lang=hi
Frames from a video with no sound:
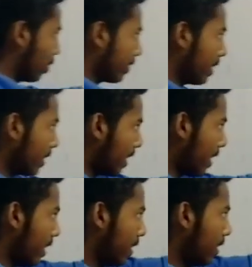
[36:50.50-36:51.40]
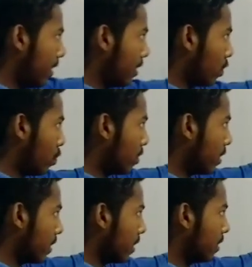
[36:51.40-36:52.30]
कैलकुलेशन लग रहा है रूट
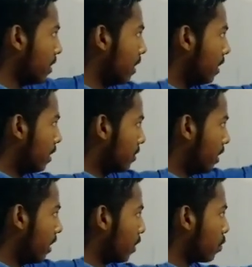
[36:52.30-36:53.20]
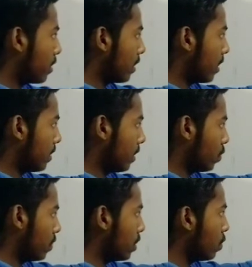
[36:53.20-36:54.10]
के अंदर तीन छः और रूट के अंदर तीन
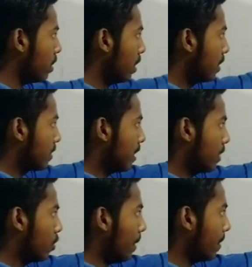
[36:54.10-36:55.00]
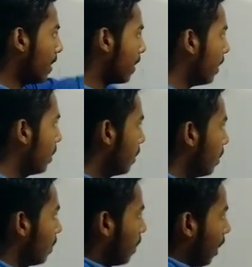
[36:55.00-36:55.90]
तो तीन दूनी छः दो बार में लग गया
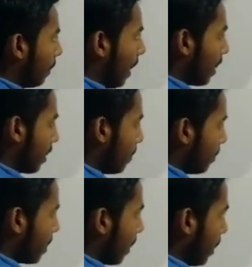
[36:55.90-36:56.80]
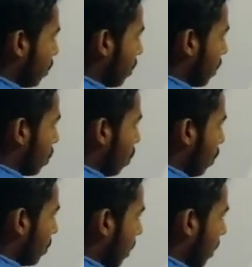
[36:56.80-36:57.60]
अब बाहर का भी मिल रहा है तो देखिए दो